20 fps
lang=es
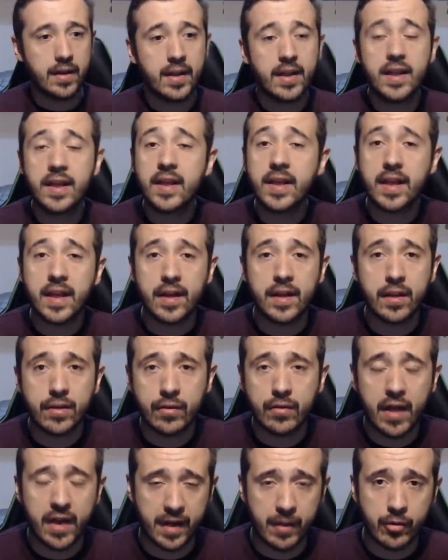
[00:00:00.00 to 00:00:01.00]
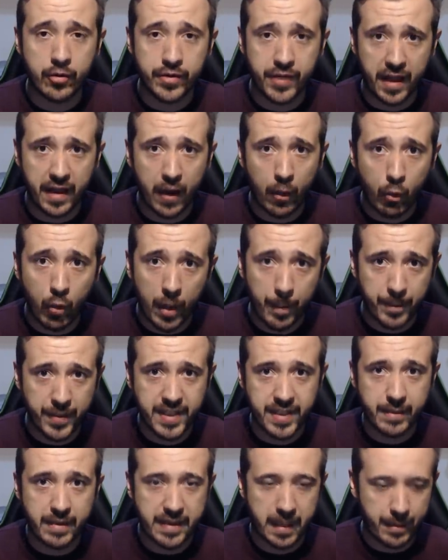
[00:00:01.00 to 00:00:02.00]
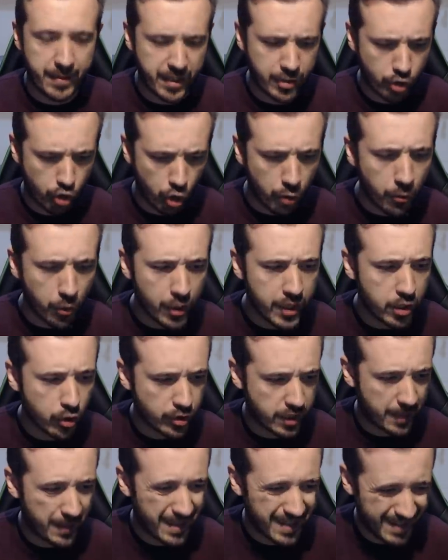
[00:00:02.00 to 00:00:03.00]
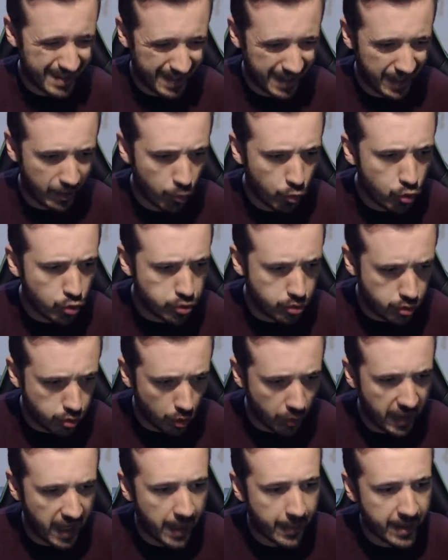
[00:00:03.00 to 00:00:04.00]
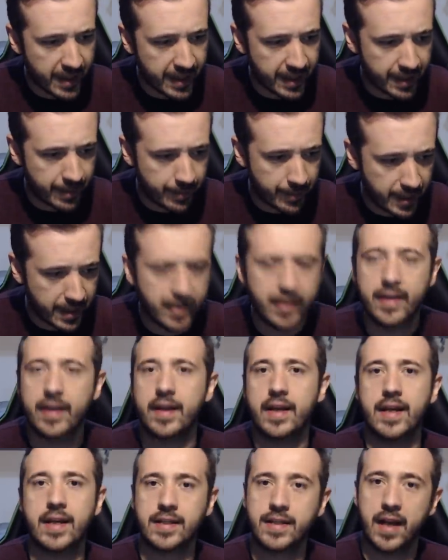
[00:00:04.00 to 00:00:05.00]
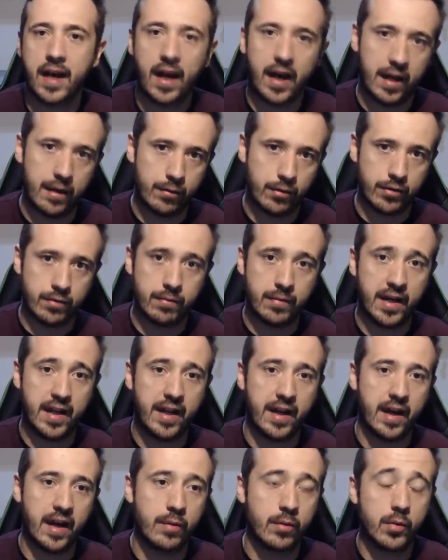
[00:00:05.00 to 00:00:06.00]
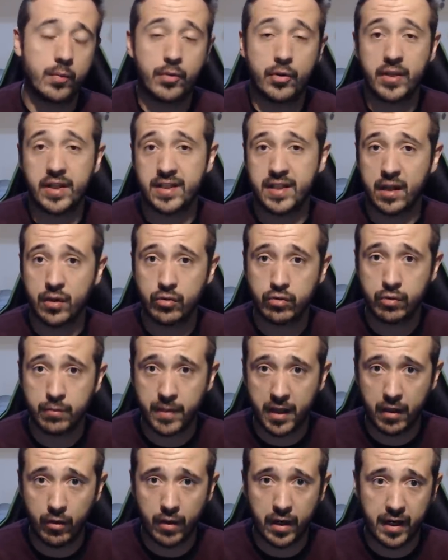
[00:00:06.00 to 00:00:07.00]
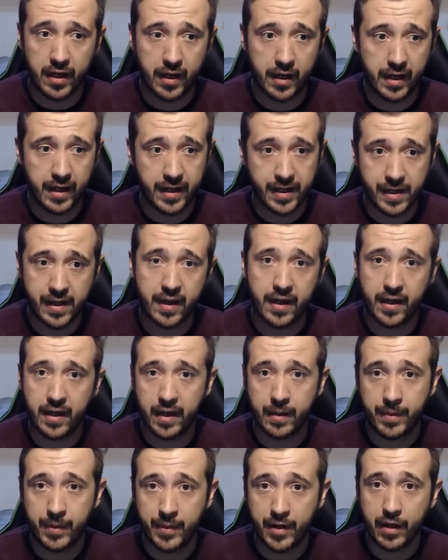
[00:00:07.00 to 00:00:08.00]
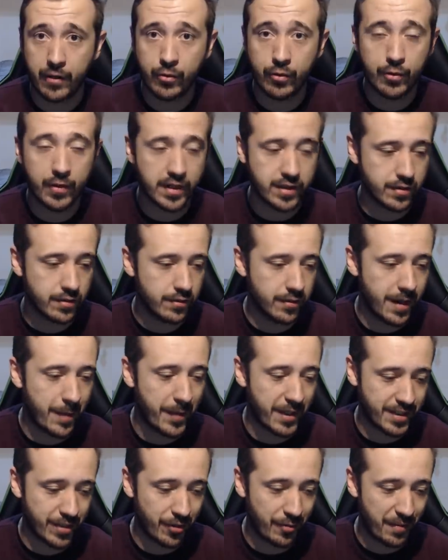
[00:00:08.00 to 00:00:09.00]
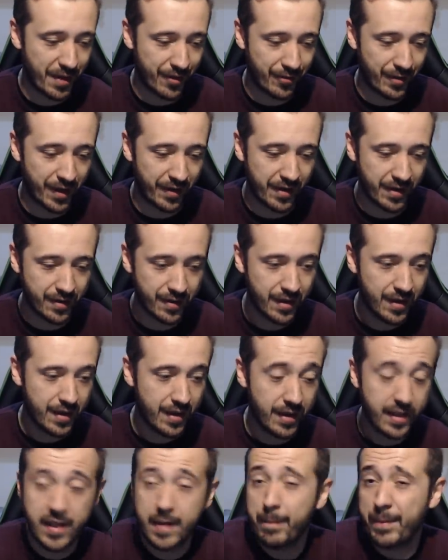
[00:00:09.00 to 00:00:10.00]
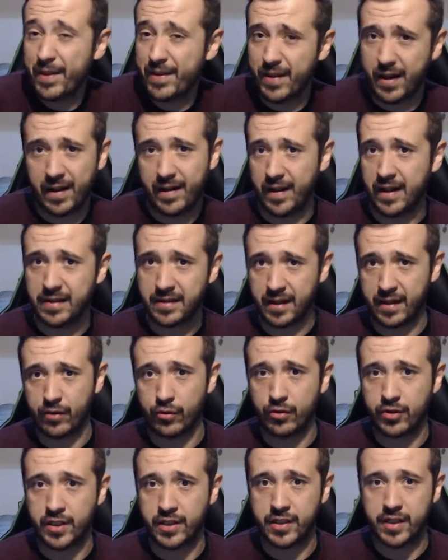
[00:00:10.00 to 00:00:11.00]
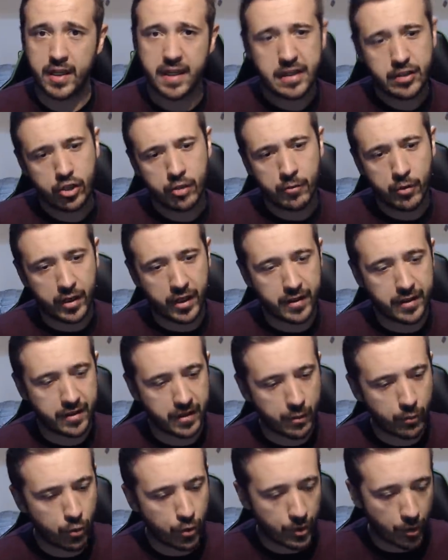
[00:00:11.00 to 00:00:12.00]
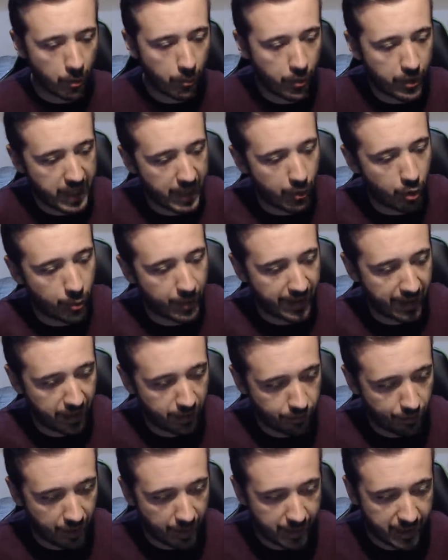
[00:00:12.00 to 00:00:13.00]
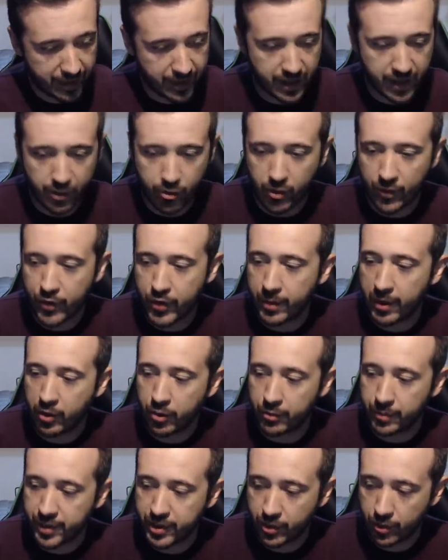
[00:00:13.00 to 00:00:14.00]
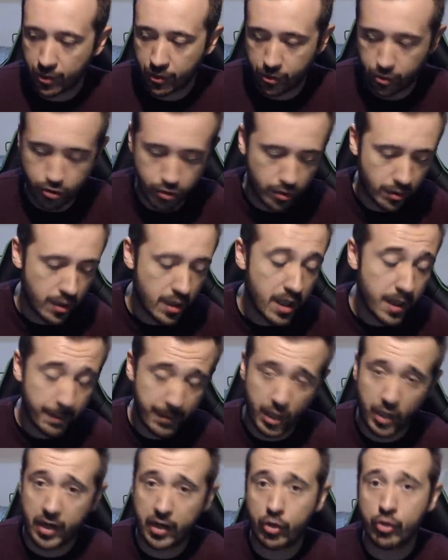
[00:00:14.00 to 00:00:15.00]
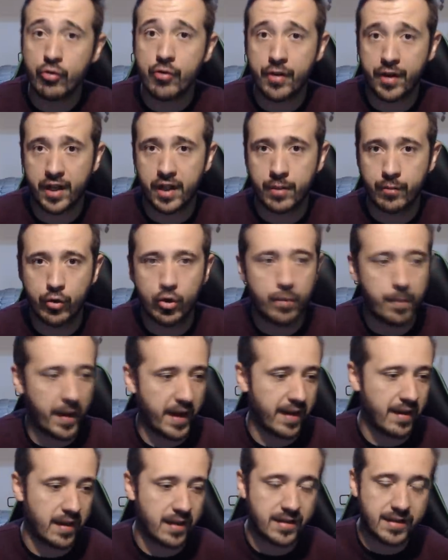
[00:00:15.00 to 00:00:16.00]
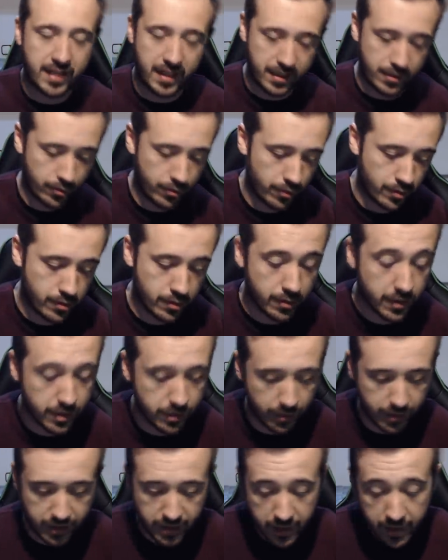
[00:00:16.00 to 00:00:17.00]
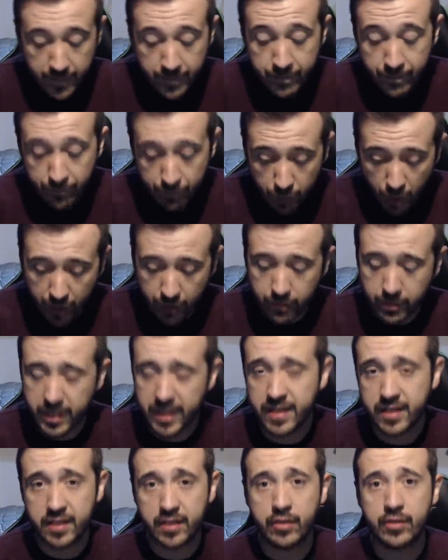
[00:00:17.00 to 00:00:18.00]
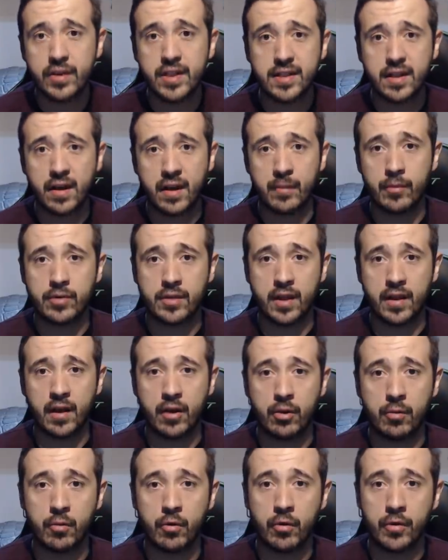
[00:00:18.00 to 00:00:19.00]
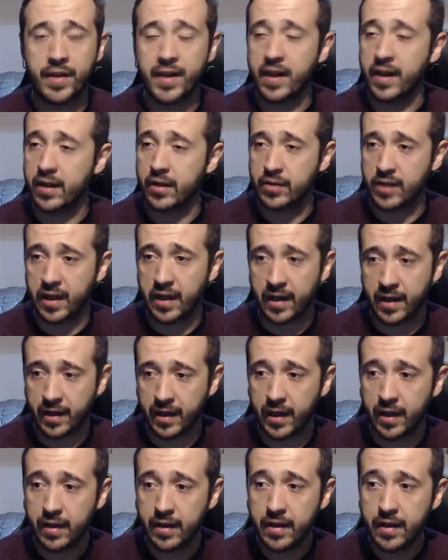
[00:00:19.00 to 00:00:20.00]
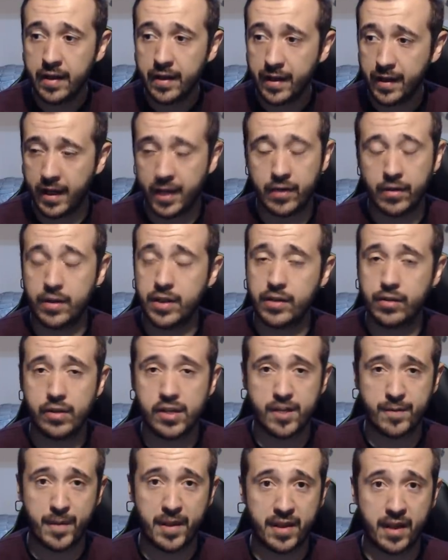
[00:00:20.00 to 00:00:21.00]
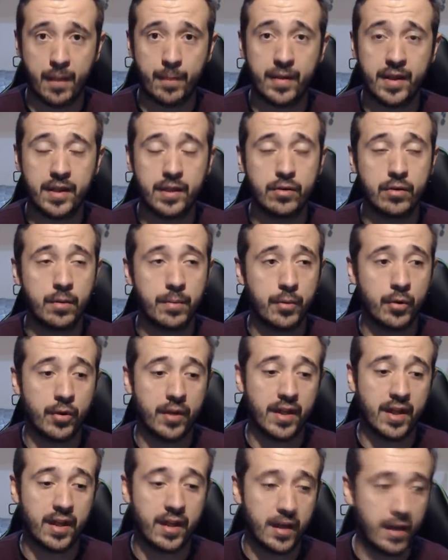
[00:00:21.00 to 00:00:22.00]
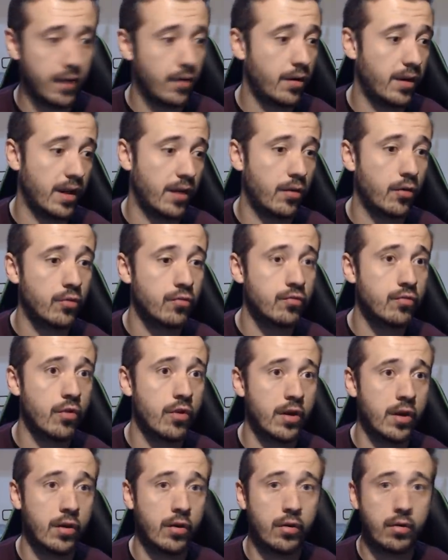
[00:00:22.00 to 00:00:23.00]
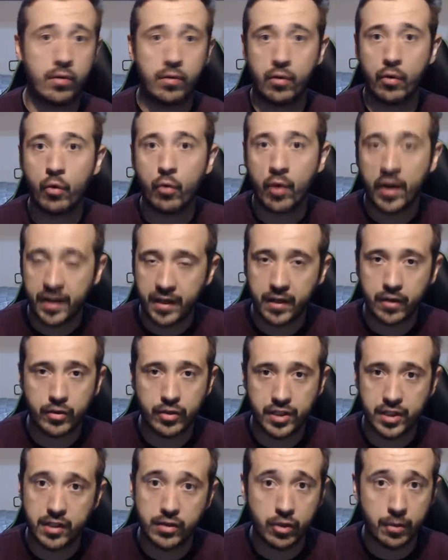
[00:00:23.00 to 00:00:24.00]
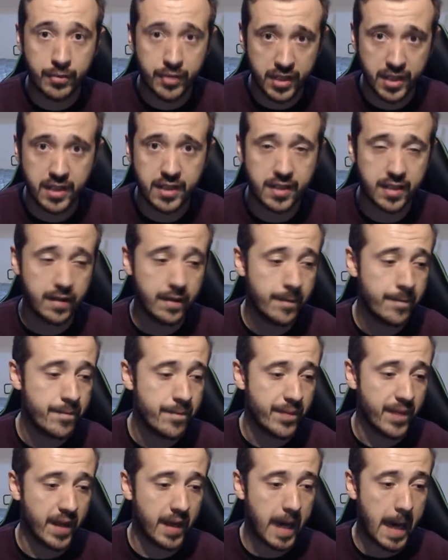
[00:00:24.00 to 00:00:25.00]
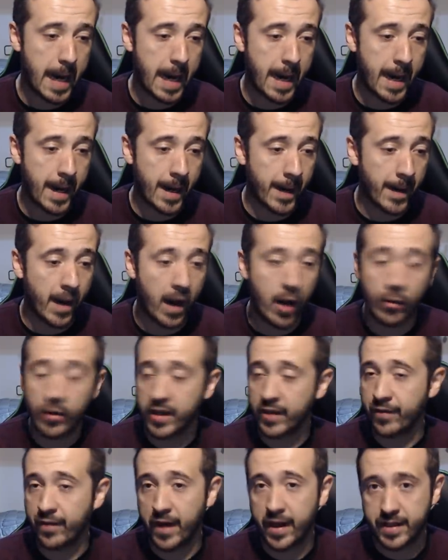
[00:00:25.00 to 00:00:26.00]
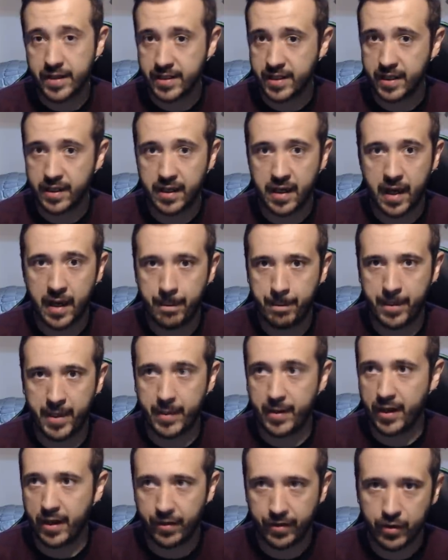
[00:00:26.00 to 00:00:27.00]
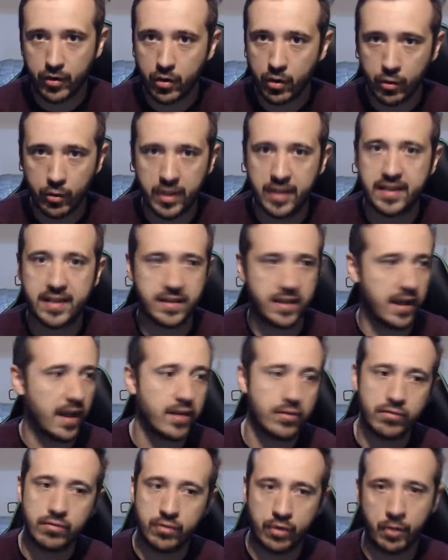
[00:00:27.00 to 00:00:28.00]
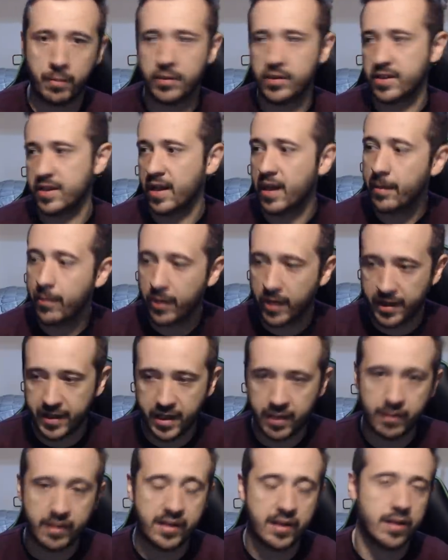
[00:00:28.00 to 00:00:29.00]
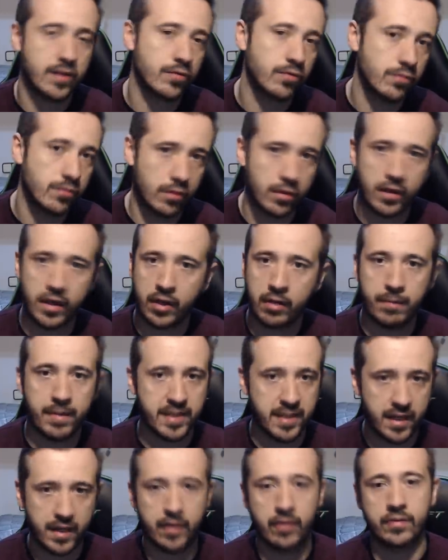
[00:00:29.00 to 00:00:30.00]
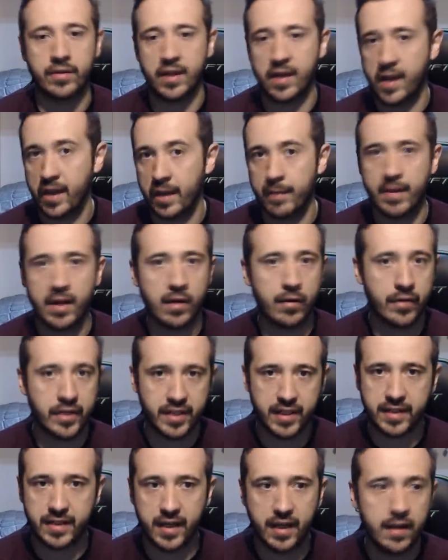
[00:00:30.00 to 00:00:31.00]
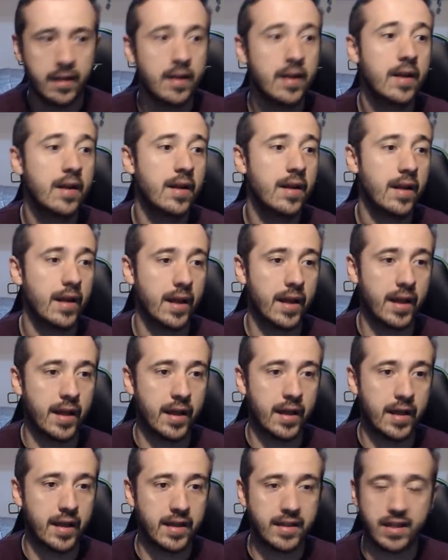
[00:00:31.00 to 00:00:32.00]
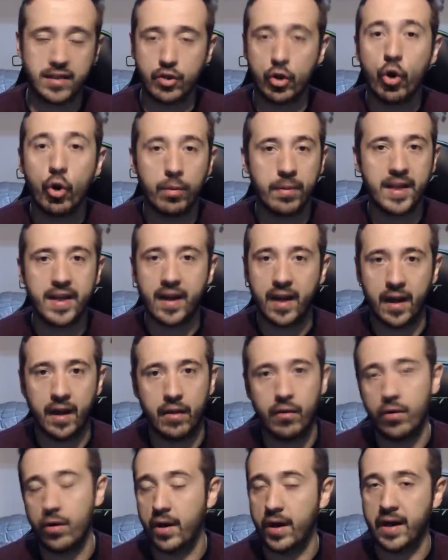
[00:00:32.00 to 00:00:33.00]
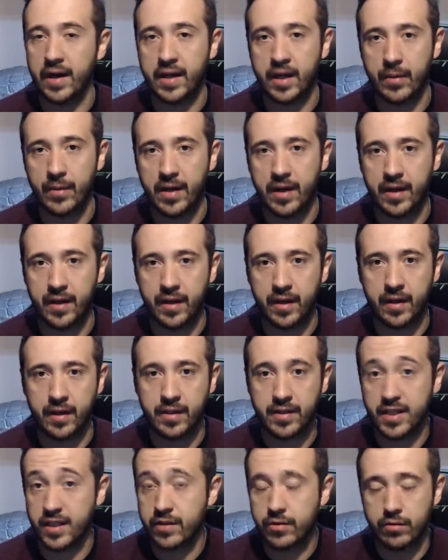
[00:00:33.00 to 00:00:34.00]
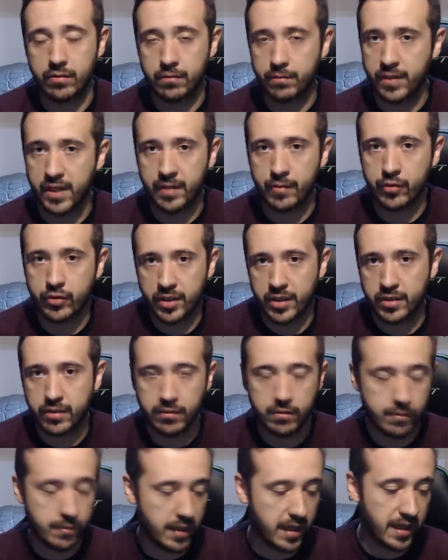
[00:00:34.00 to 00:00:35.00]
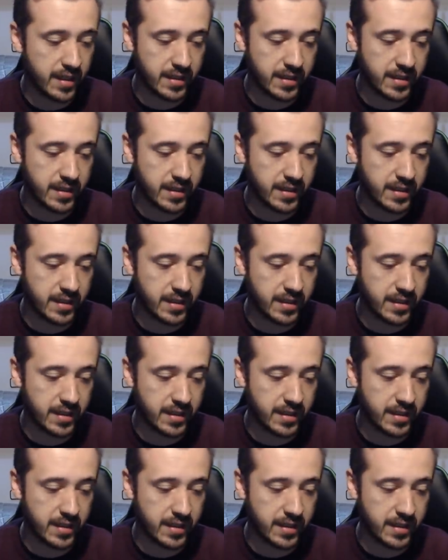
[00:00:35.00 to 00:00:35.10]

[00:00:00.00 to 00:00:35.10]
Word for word: Y quien hizo una remontada guapísima también, como hilo temas, qué gusto da verme, es Albon, ¿vale? Albon porque está acostumbrado a, liarla en las primeras curvas, ¿no? Ha pasado más de una vez, y empezó a adelantar coches. Es como que dice, bueno, voy a volver a la zona media cuando iba con mi Toro Rosso, pero ahora con un Red Bull para adelantar a todos, ¿no? Entonces, bueno, son de estas remontadas, como dije en la otra carrera, que no les doy especial mérito porque creo que con uno de con cualquier coche del top 6, aunque falles en las primeras 5 vueltas, tengas un tropo, te salgas por la hierba, te des un toque, rompas herón, te que cambiar lo que sea tal, eh, estás obligado a acabar eh, sexto, mínimo sexto, ¿vale?